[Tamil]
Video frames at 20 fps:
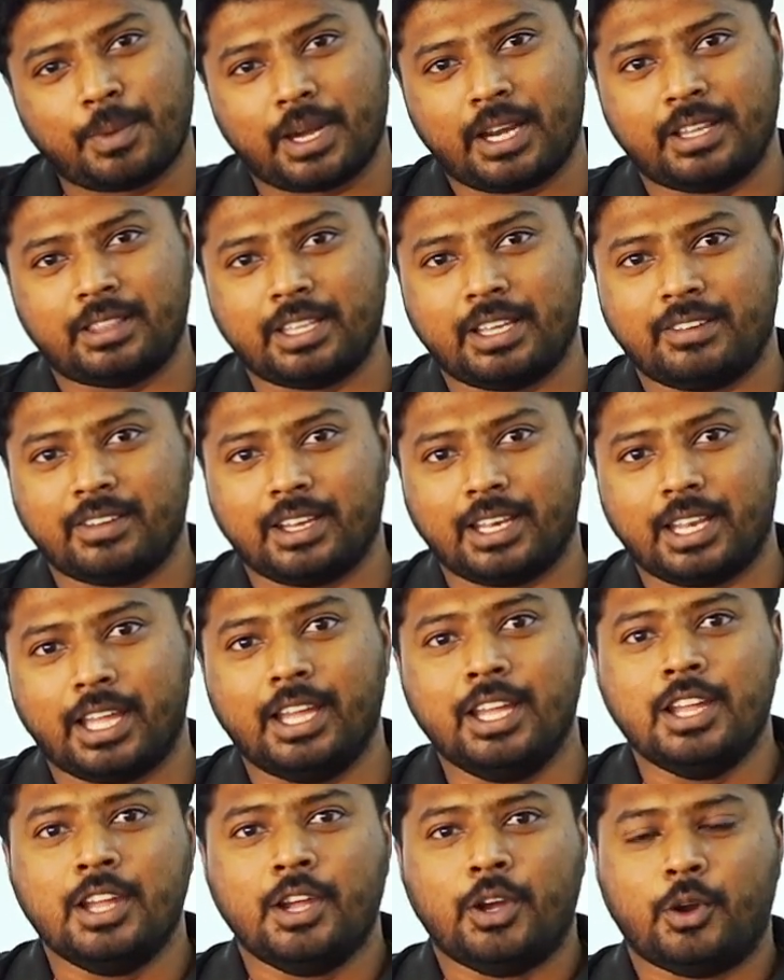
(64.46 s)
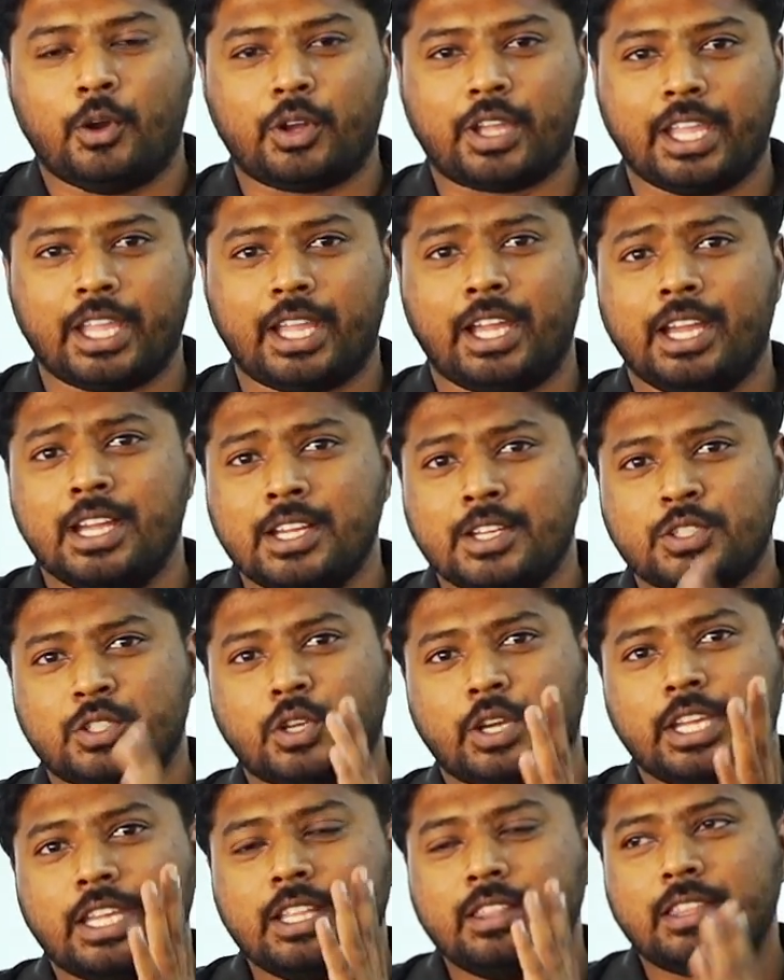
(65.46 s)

பண்ண தேவையில்லை ஓகேங்க ஸோ